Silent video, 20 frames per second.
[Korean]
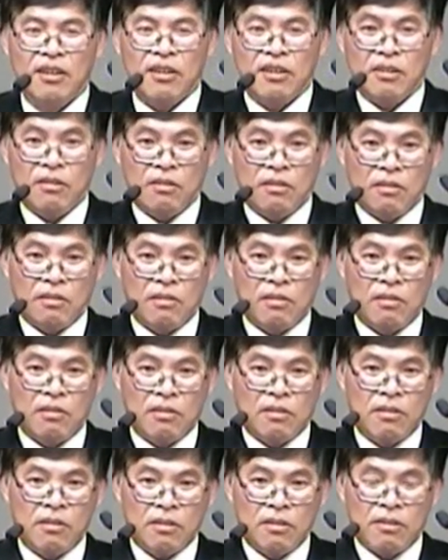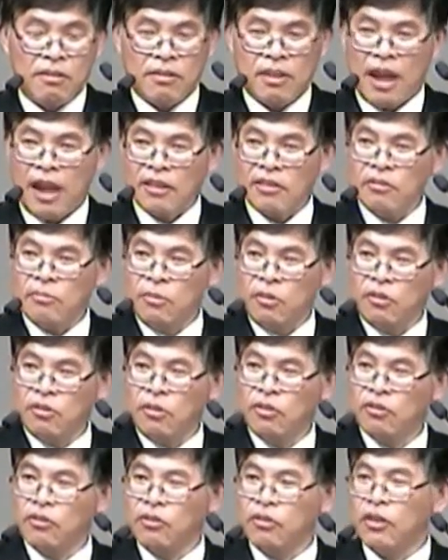이거
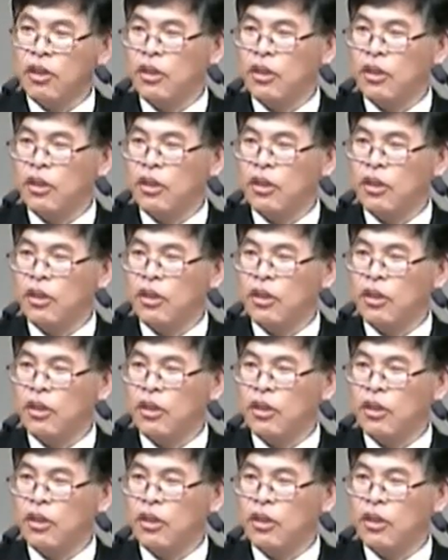다듬어졌을